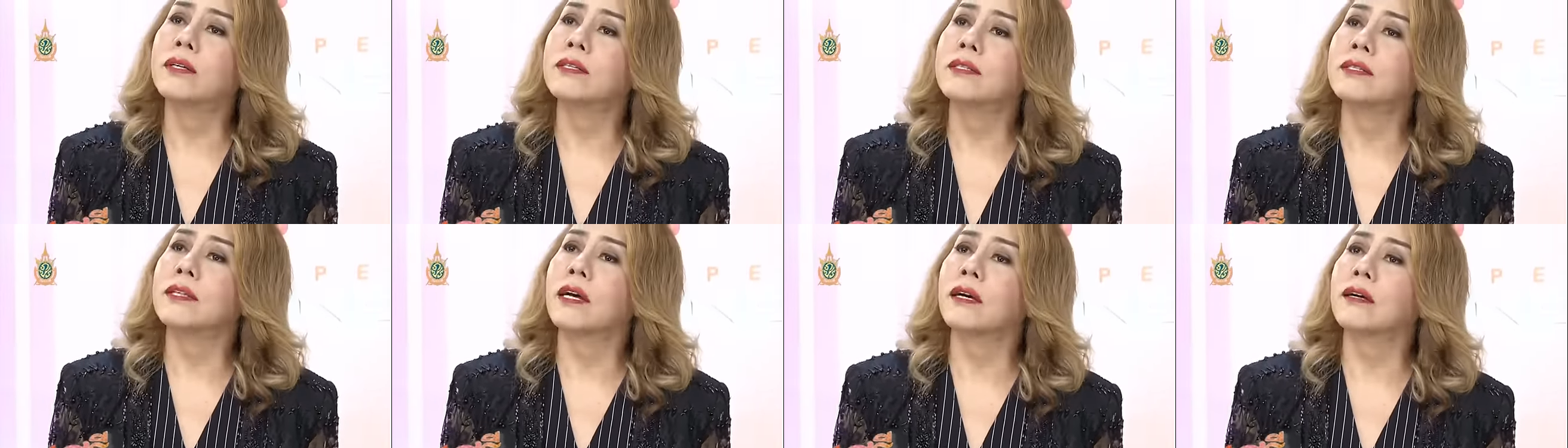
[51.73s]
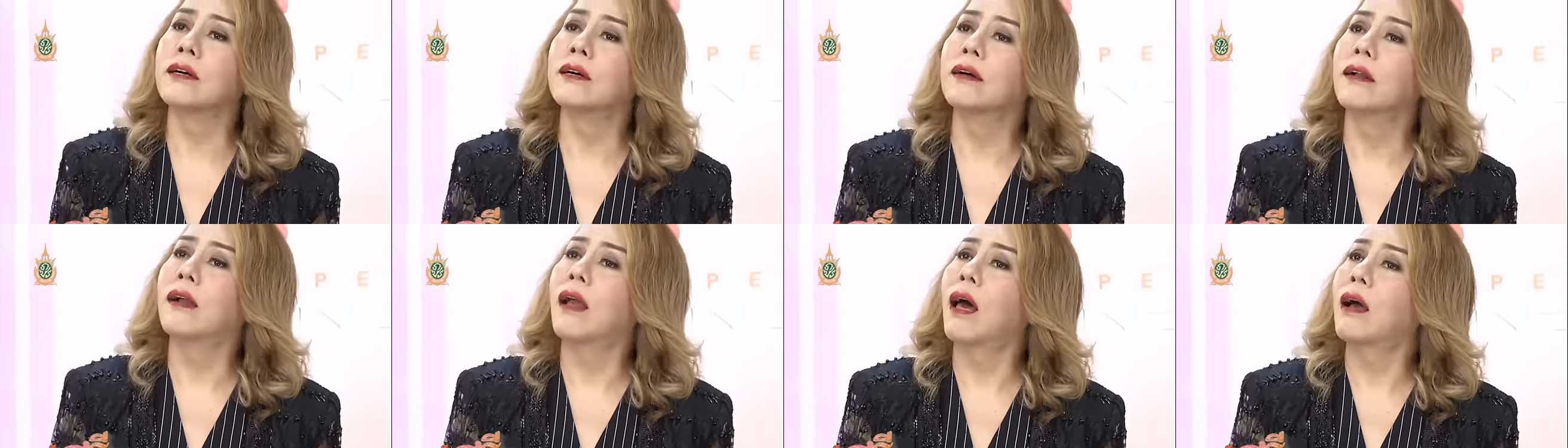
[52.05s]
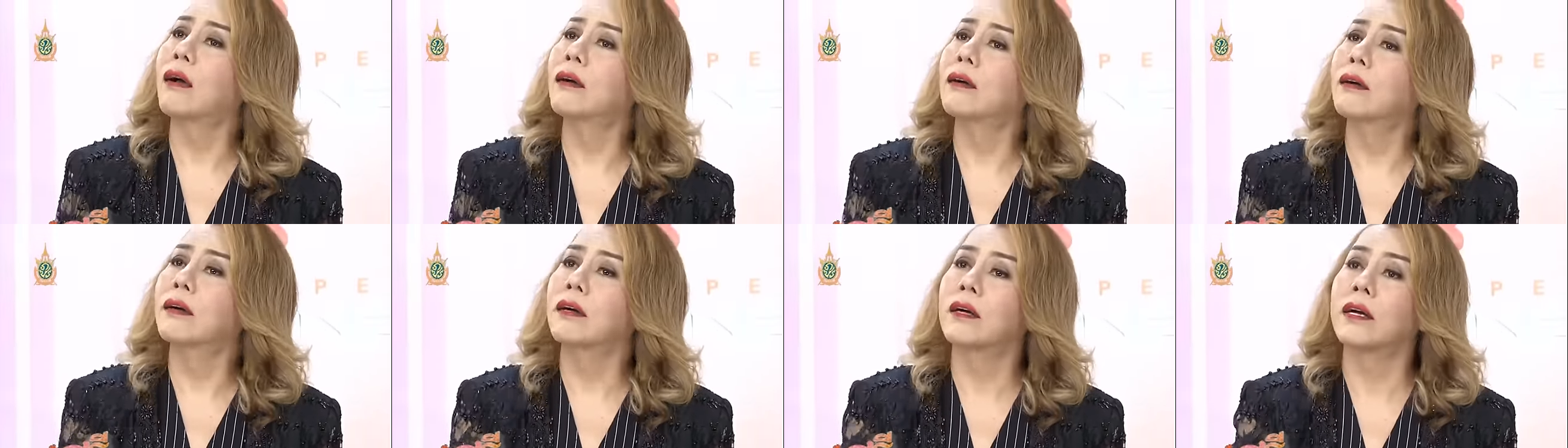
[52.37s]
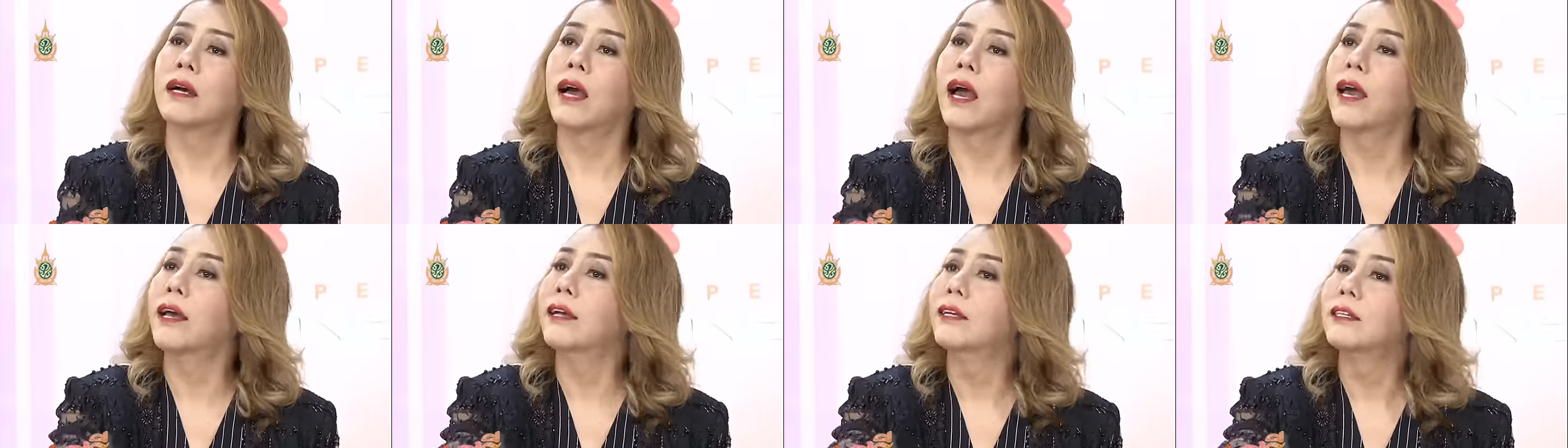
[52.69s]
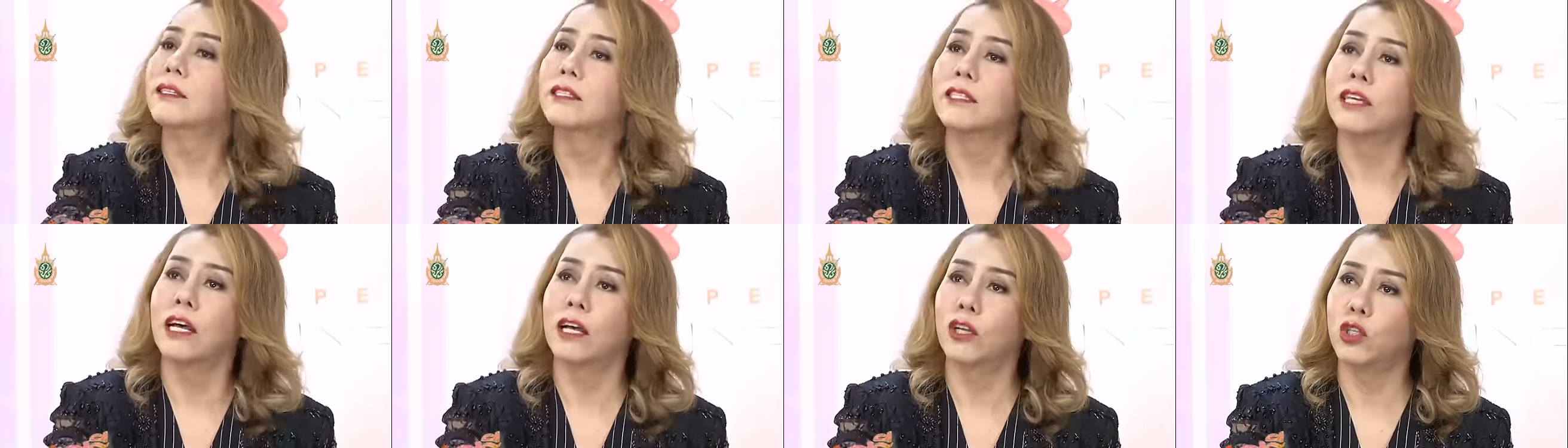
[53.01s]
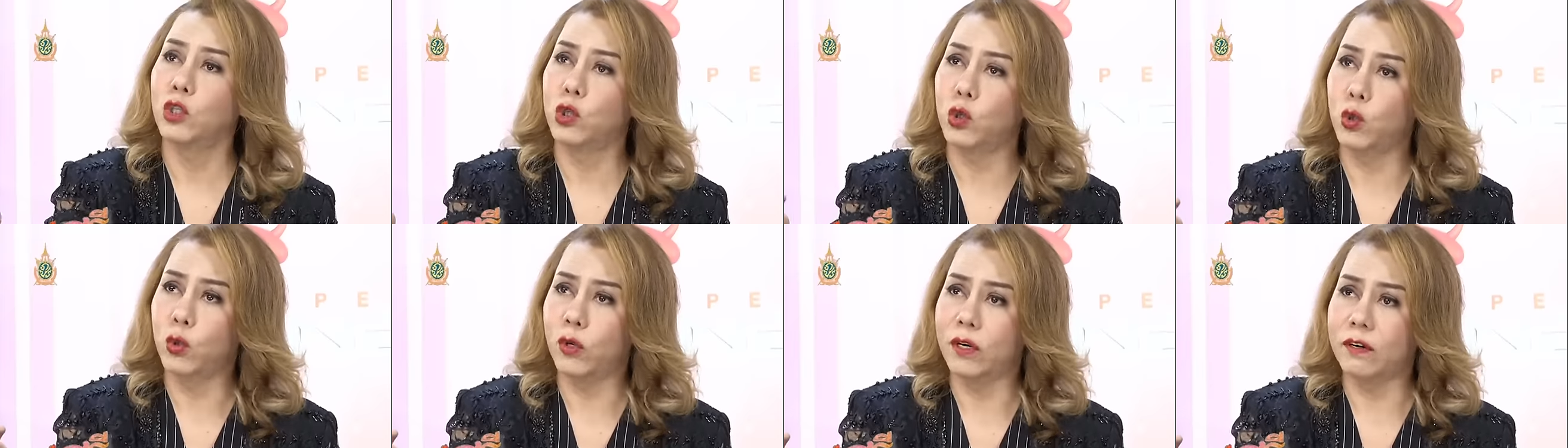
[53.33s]
สักครั้งใครจะ
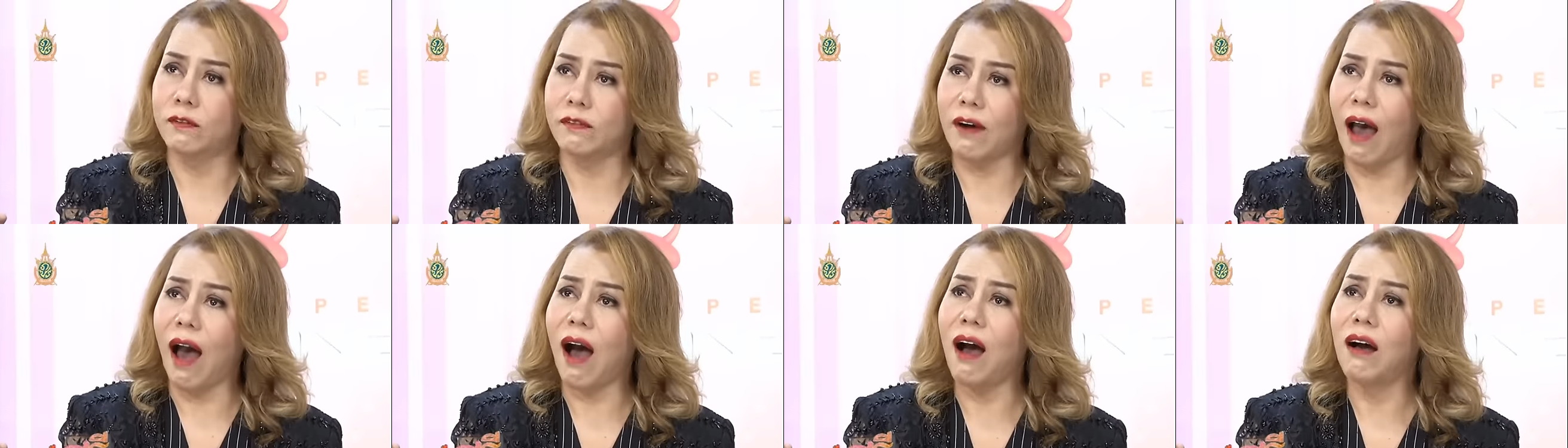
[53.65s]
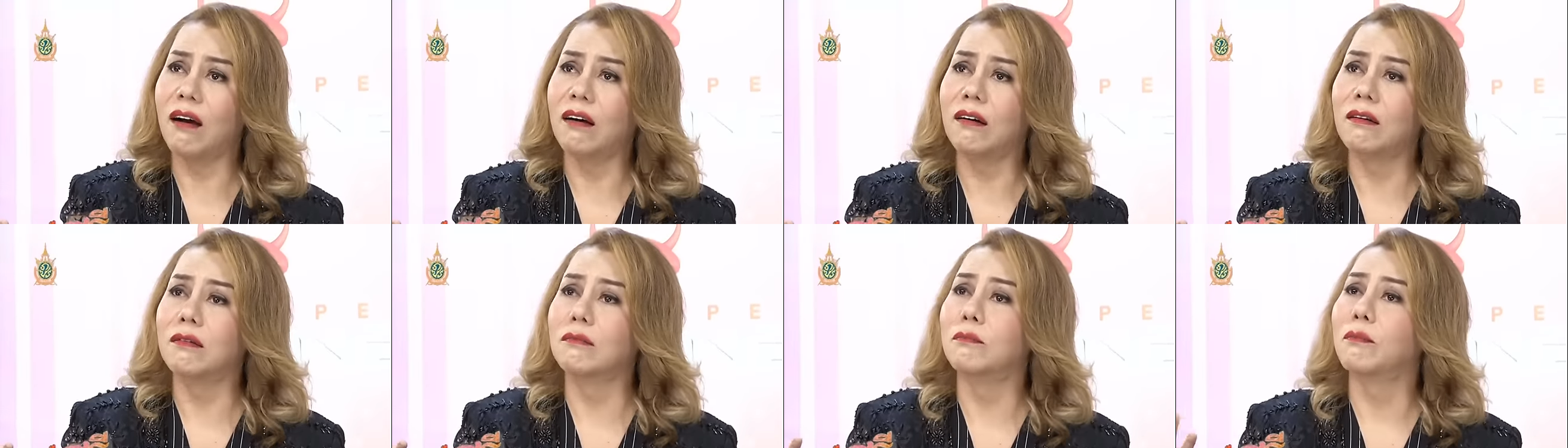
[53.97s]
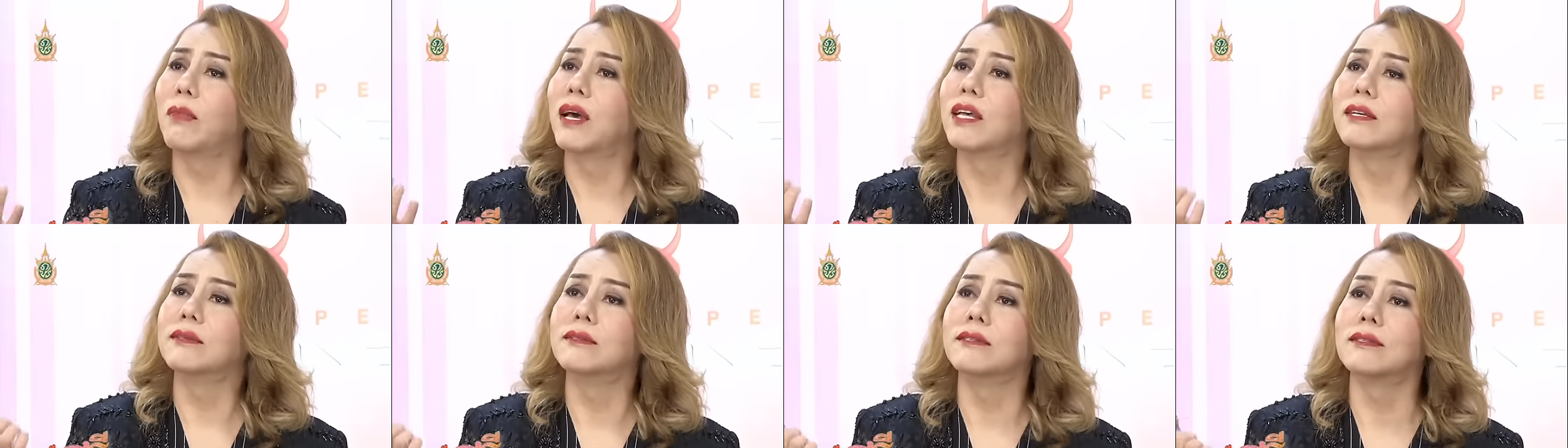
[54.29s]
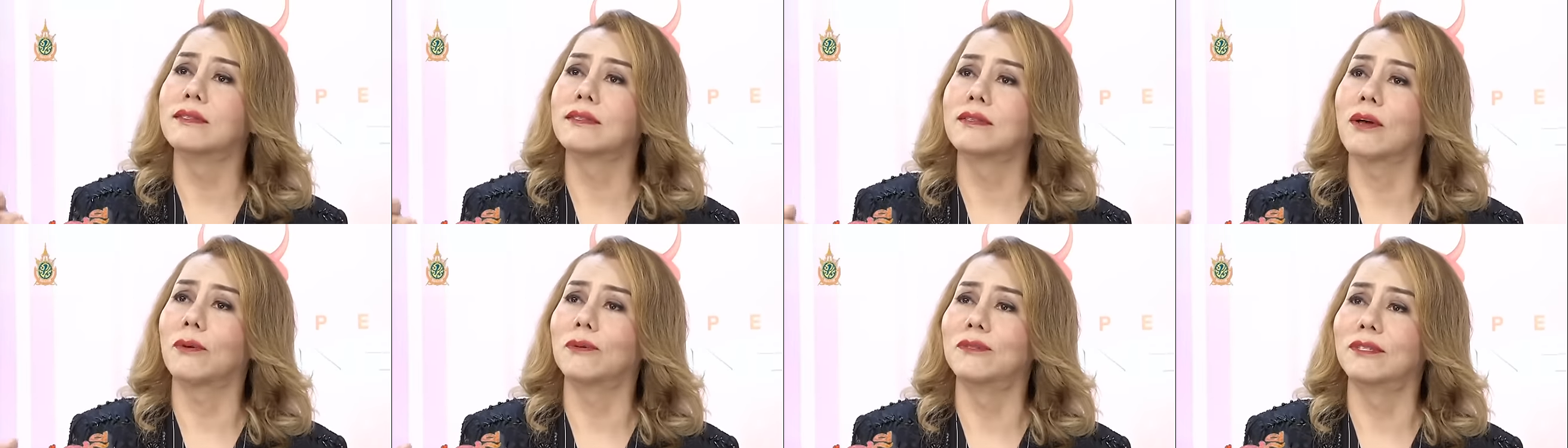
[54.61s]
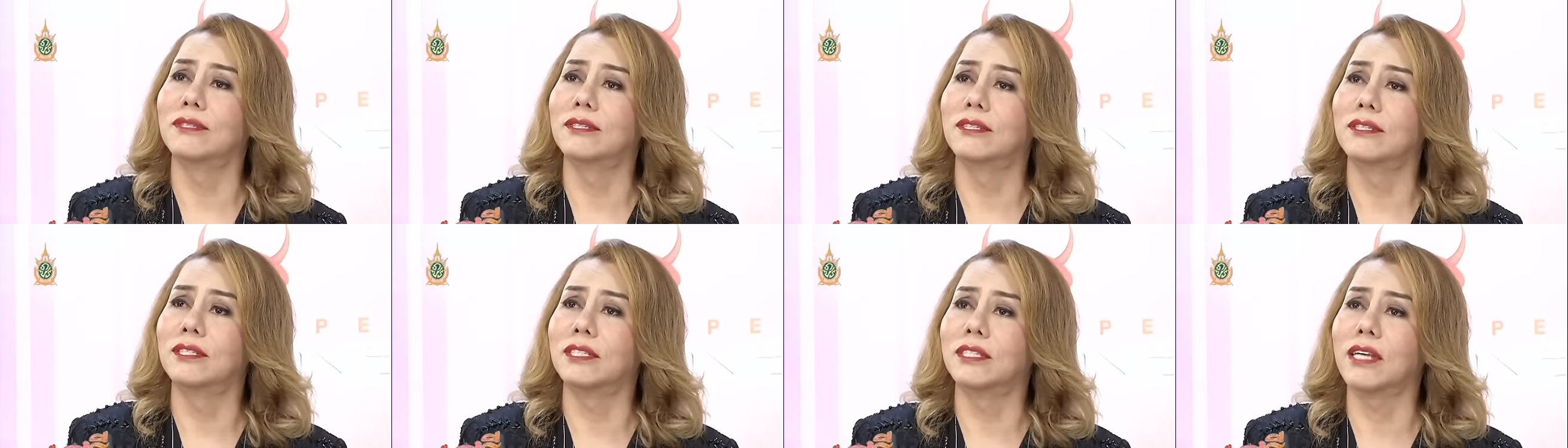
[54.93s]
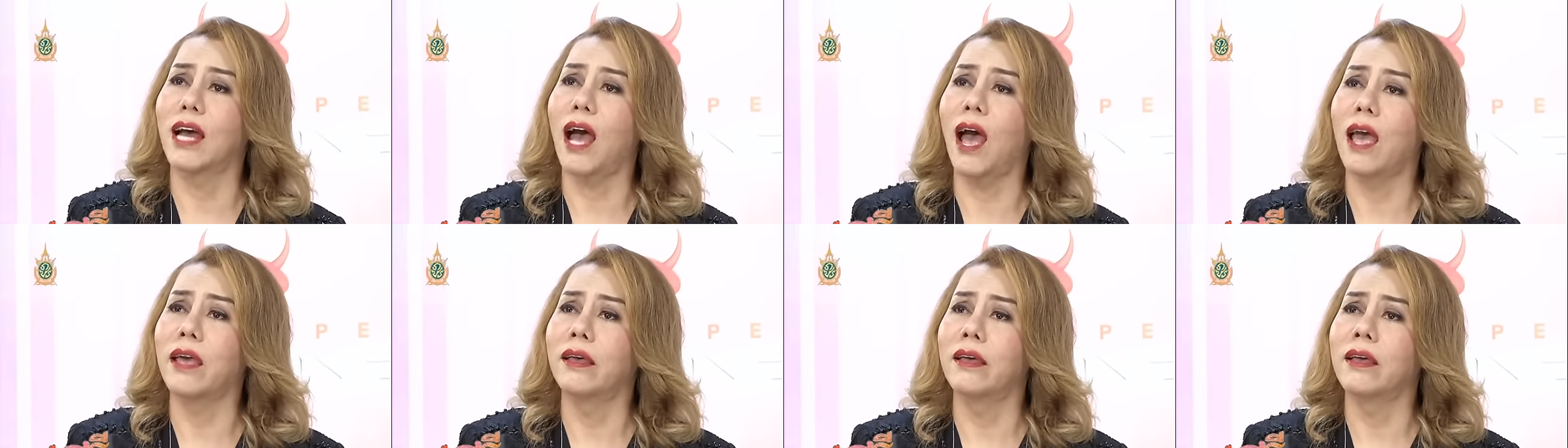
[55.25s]
ฉุดรั้งไม่สนใจ